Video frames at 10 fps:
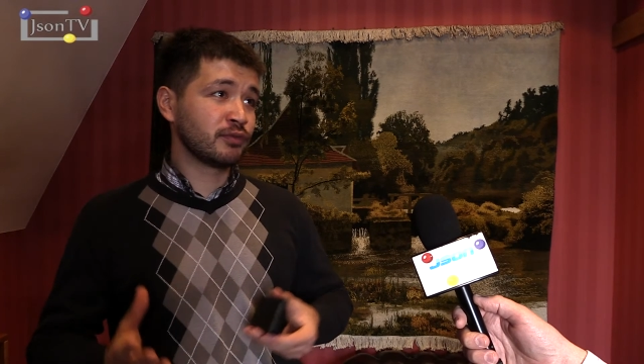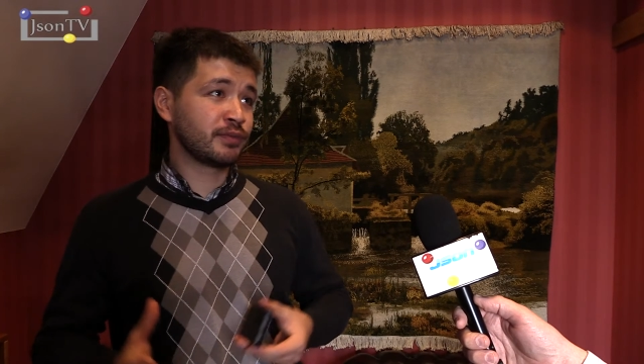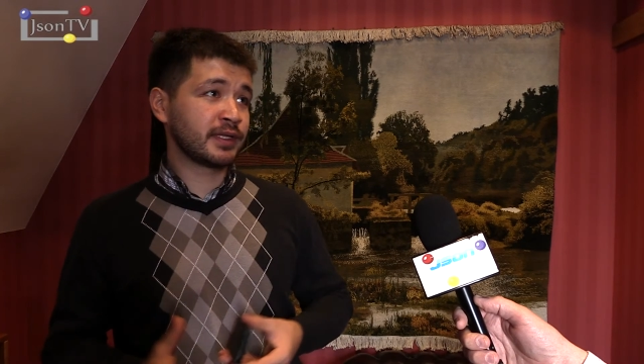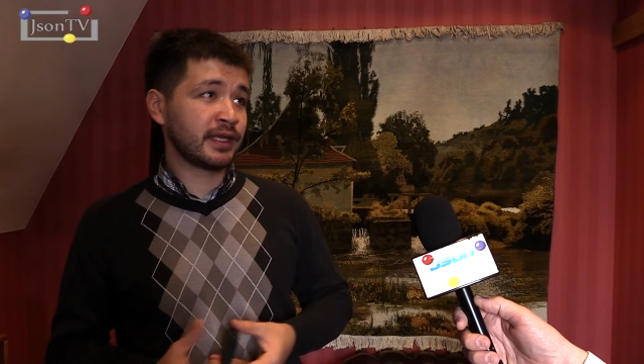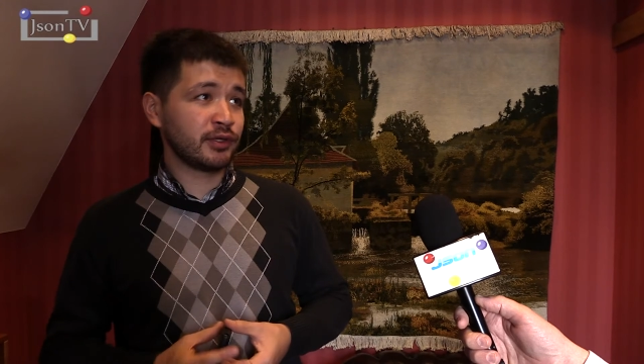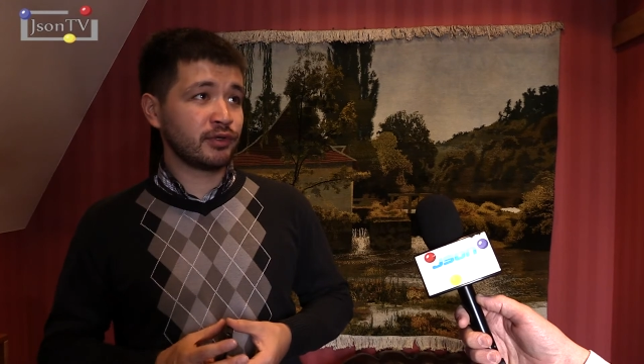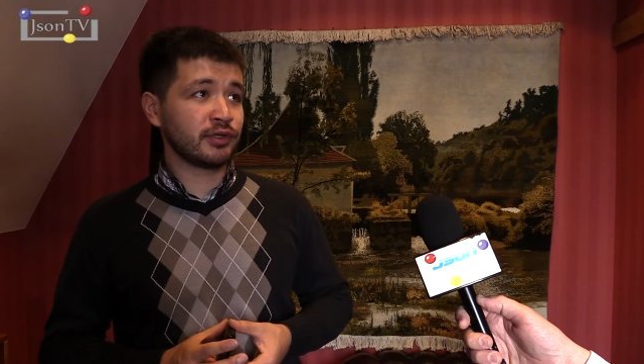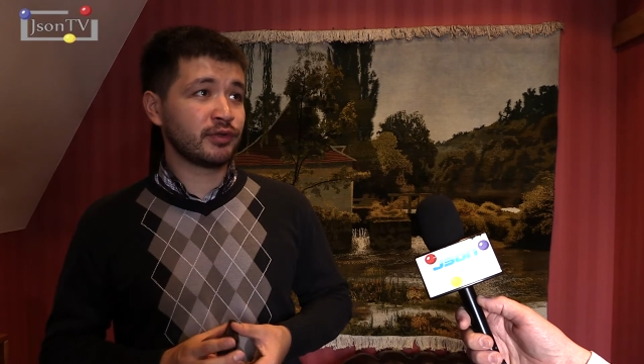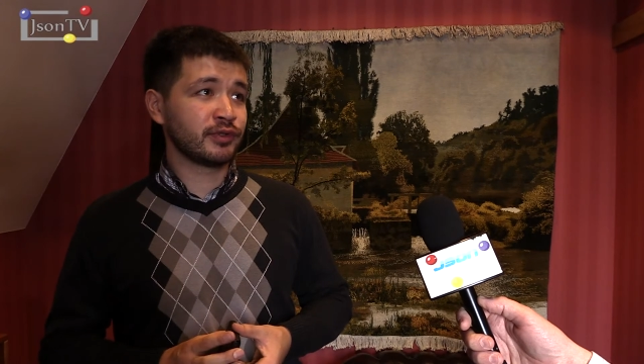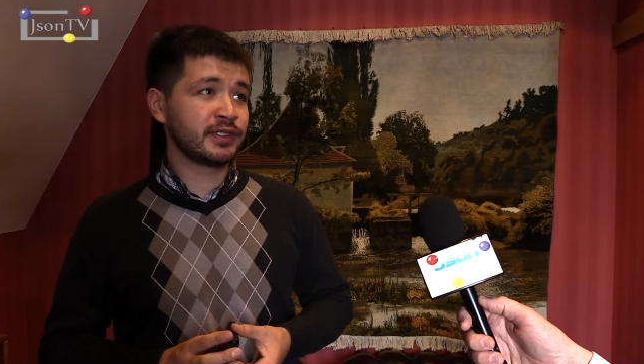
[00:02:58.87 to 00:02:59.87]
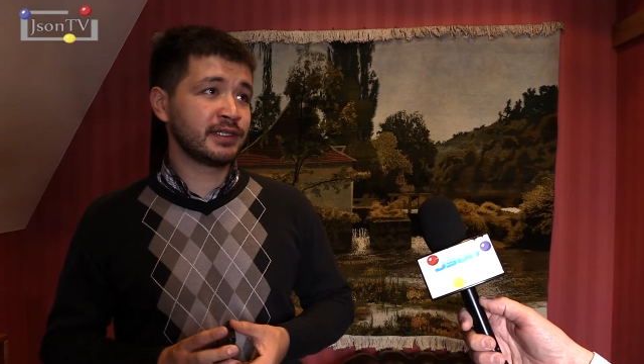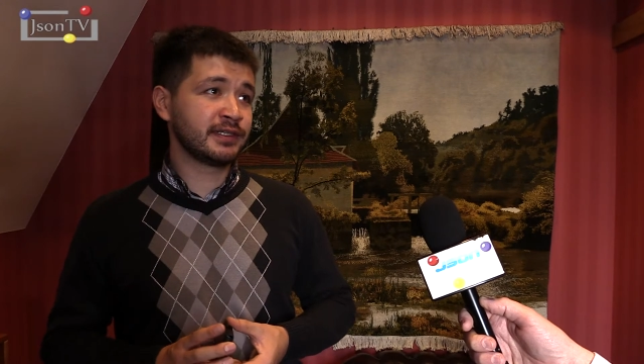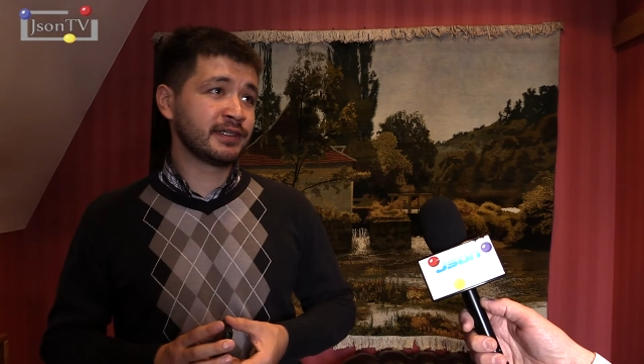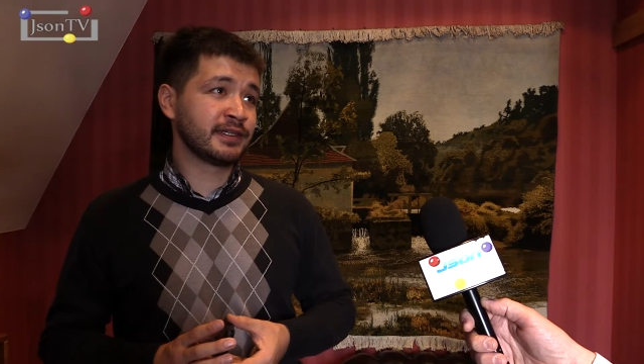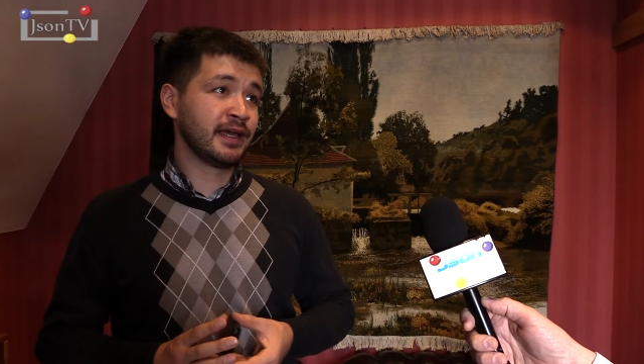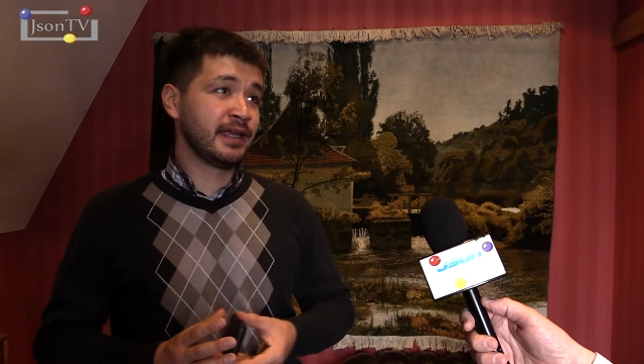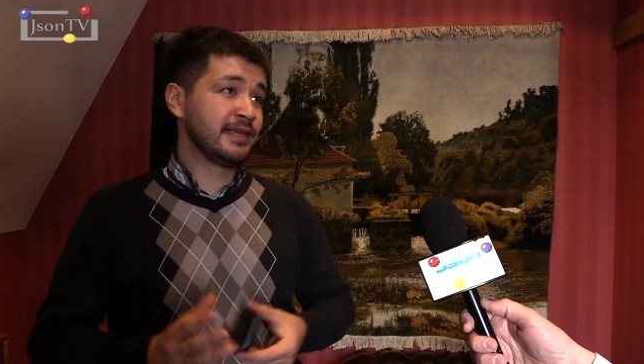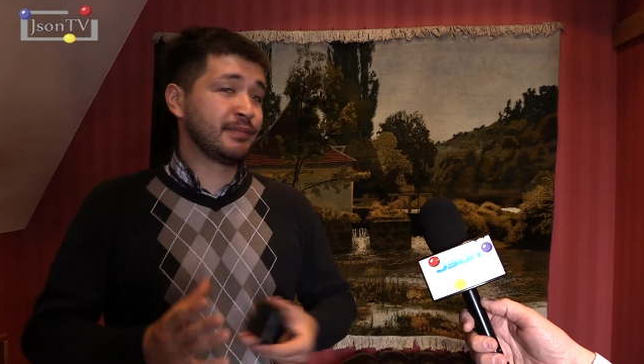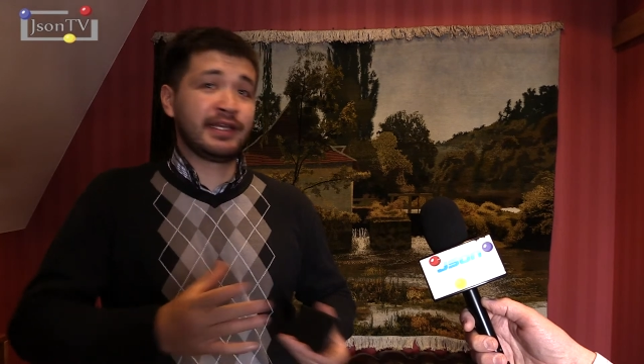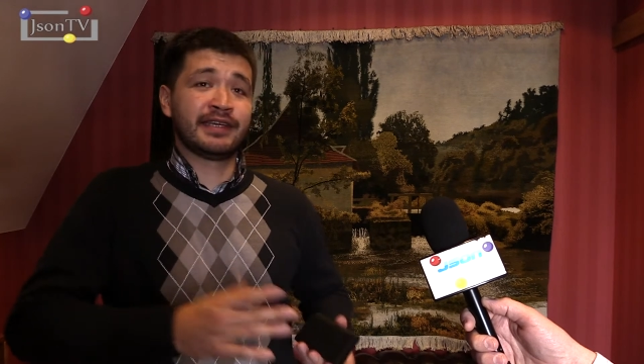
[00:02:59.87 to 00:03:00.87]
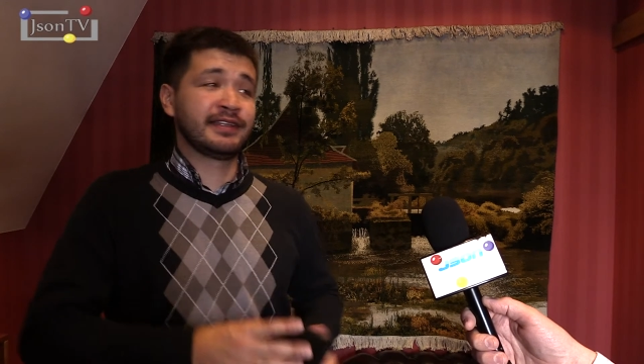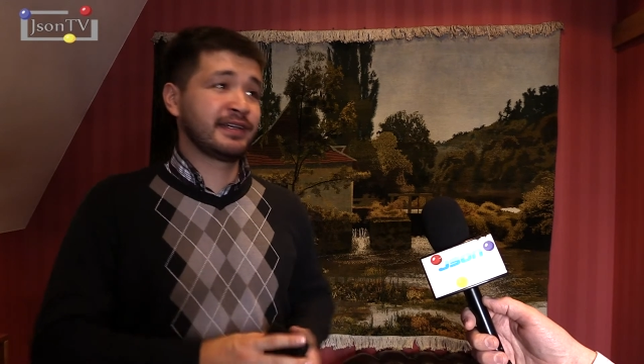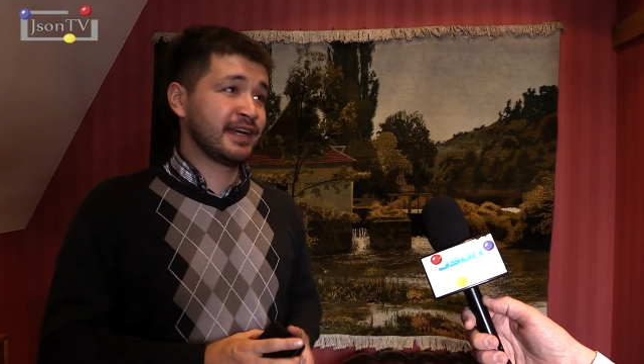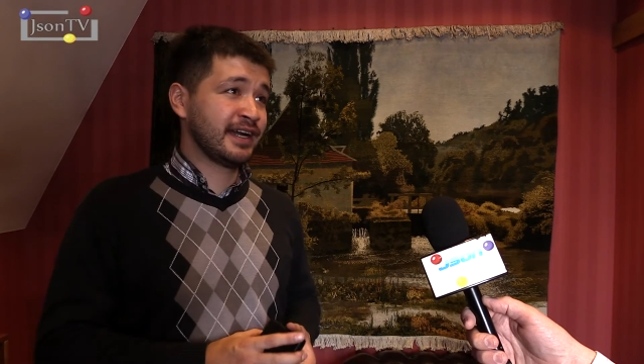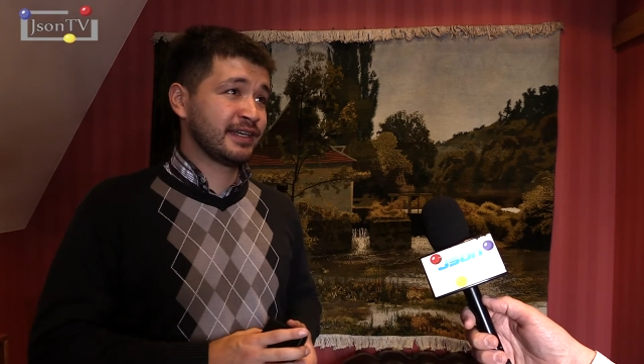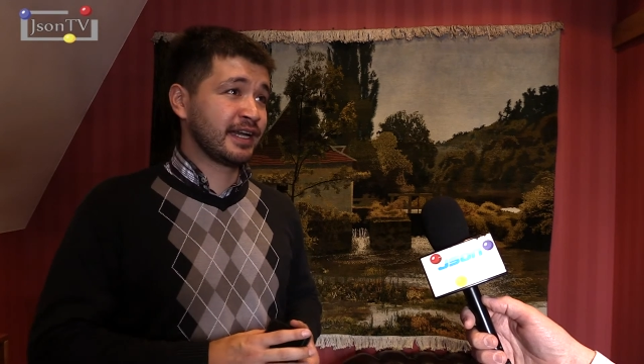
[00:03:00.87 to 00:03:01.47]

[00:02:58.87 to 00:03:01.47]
он продает, он делает это непонятно как,